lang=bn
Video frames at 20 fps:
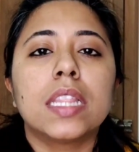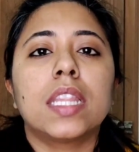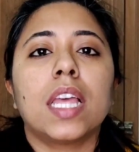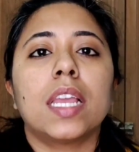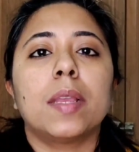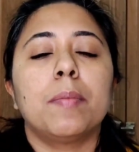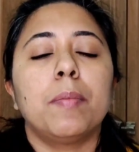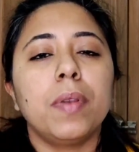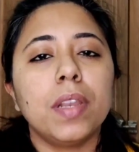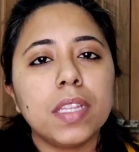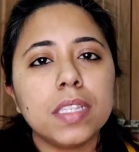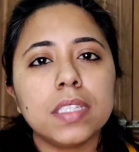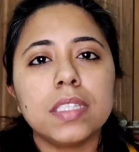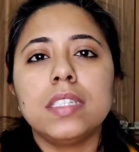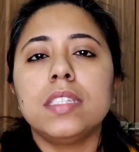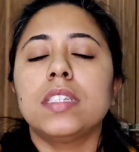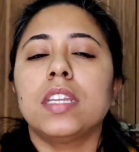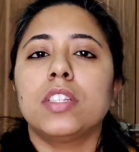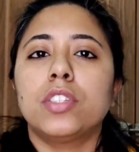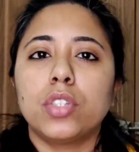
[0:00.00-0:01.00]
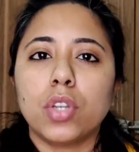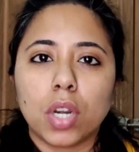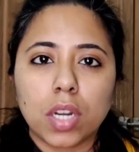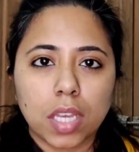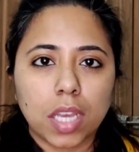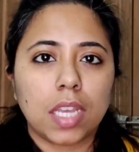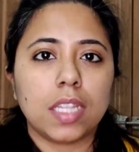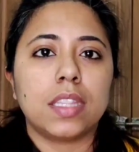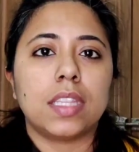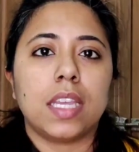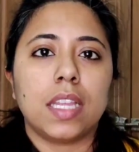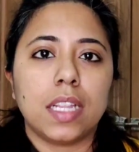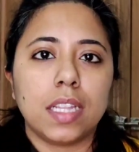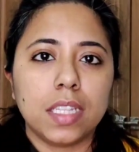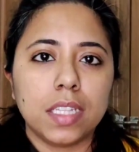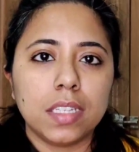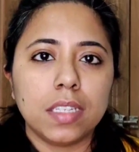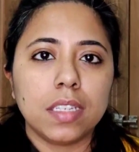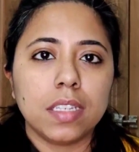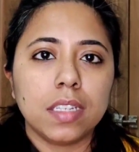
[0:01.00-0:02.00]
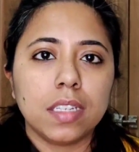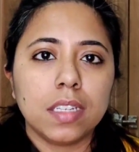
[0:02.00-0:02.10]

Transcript: তাই প্লিজ নিজের চরকায় তেল দিন